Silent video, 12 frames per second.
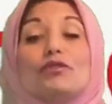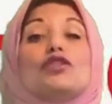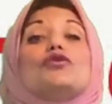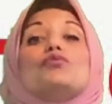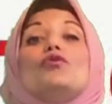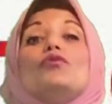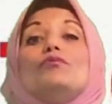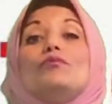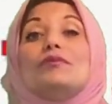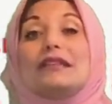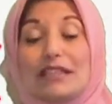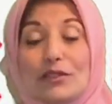مش
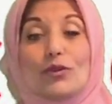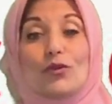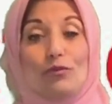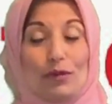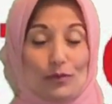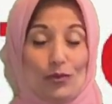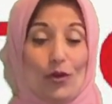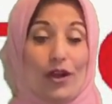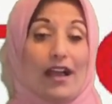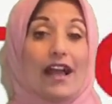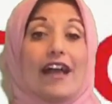ممكن تكون مطبوخه